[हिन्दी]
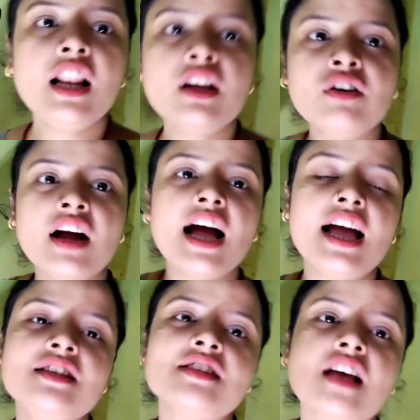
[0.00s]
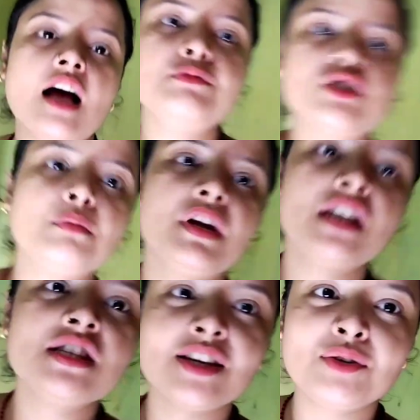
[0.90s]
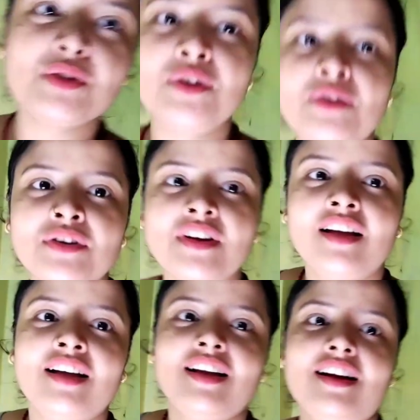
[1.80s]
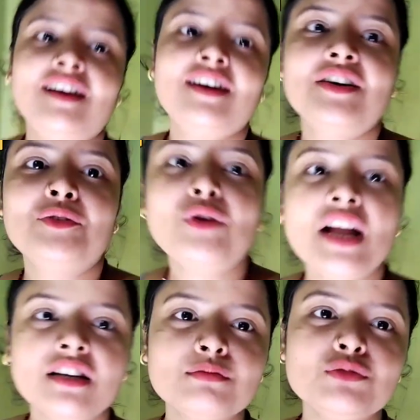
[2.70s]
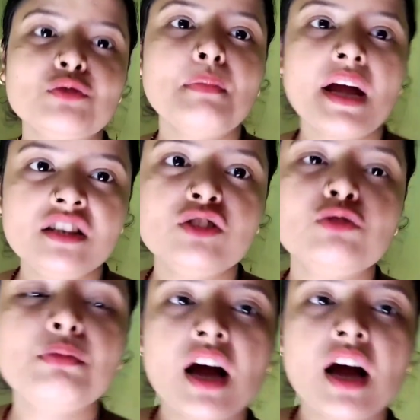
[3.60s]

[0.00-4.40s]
हेलो गाइस आप सब कैसे हो वेलकम टू माय न्यू